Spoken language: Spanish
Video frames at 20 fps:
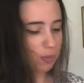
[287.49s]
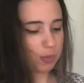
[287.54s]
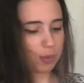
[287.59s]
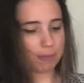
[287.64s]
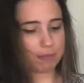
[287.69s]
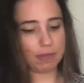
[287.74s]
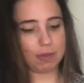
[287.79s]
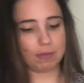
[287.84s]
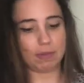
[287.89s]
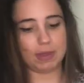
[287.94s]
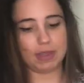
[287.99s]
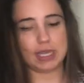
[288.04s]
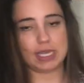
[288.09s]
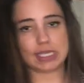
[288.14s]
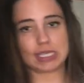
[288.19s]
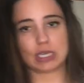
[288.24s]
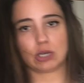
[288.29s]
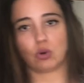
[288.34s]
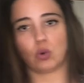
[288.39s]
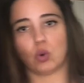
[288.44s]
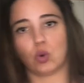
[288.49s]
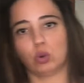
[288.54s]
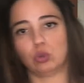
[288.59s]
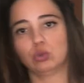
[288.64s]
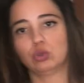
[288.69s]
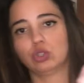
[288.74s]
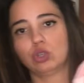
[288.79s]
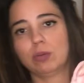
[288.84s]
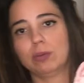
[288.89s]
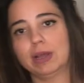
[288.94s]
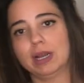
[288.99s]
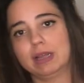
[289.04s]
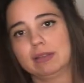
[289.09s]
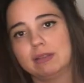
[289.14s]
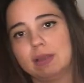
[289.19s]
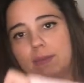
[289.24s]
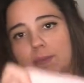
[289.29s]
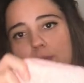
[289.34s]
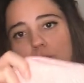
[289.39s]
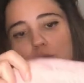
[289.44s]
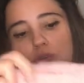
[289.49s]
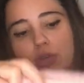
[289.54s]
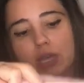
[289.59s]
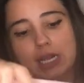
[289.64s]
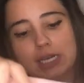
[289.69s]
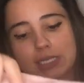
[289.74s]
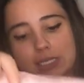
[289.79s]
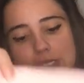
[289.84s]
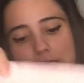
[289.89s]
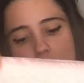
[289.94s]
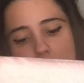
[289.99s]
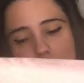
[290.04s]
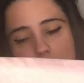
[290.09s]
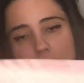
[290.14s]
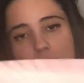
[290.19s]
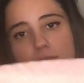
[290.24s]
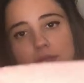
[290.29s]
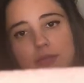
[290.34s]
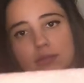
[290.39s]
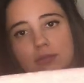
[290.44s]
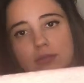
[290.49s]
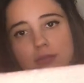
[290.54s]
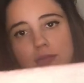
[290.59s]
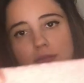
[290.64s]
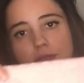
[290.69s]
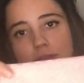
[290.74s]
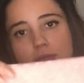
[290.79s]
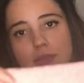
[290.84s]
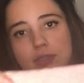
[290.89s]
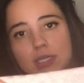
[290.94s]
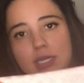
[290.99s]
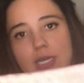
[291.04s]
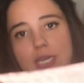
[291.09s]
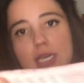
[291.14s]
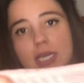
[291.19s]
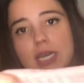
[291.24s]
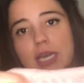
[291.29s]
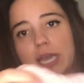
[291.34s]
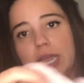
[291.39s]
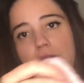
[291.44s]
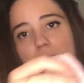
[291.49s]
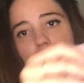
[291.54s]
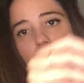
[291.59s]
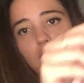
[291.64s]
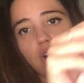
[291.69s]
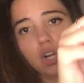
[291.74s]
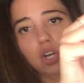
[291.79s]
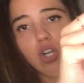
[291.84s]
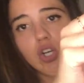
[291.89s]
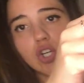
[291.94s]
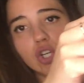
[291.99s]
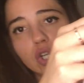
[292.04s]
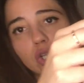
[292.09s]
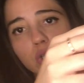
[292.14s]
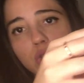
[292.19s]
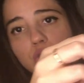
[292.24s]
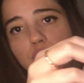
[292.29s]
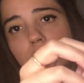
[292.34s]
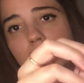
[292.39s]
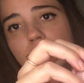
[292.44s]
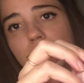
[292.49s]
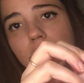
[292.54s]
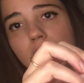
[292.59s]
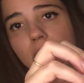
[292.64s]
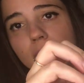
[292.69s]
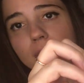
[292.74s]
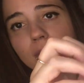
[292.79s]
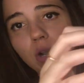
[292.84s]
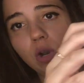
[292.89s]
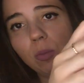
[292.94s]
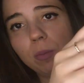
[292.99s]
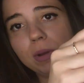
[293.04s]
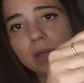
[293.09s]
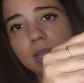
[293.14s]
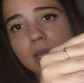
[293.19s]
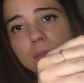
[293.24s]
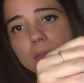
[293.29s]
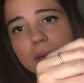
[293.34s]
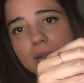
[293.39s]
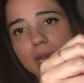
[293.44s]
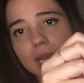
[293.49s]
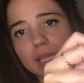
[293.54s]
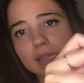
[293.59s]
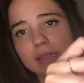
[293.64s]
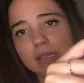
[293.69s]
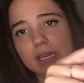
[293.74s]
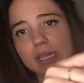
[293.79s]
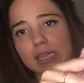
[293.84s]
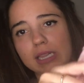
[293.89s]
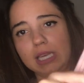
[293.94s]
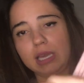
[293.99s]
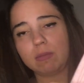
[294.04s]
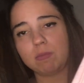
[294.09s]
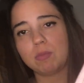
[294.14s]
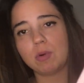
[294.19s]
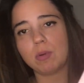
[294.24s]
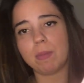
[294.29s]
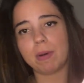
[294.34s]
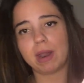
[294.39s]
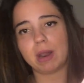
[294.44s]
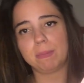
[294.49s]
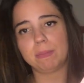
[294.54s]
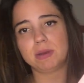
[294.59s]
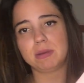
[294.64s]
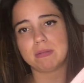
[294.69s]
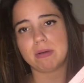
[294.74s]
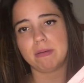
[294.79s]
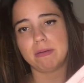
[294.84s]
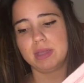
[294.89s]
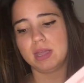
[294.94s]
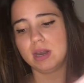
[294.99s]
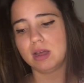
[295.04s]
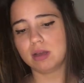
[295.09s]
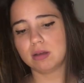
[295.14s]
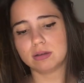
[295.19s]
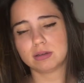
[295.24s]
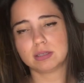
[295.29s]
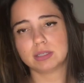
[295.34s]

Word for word: pues me pedí este conjunto para estar por casa, en color rosita. Me lo pedí para entretiempo, para primavera,